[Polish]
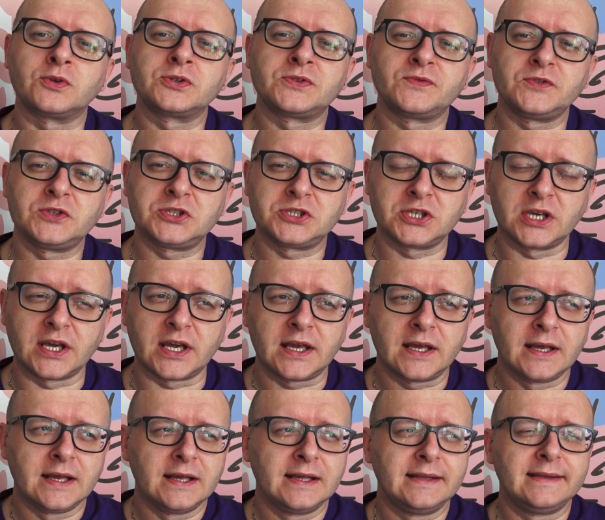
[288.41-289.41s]
Oczywiście
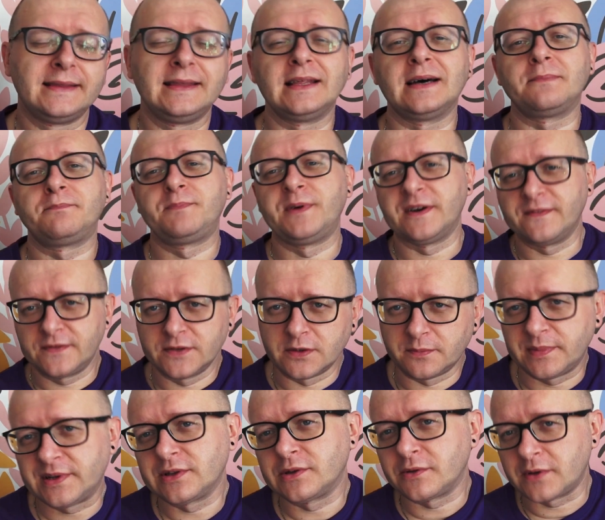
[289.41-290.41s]
na pewno
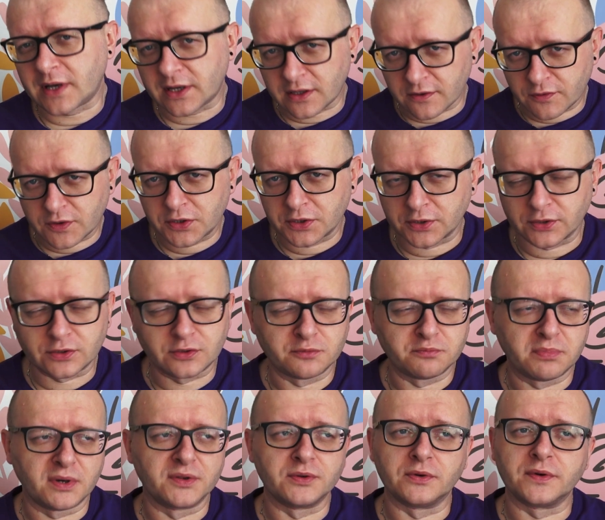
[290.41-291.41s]
będą jakieś w środku
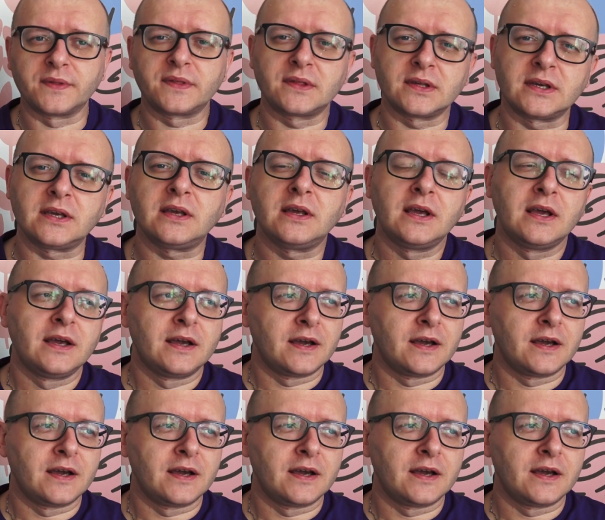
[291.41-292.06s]
bonusy.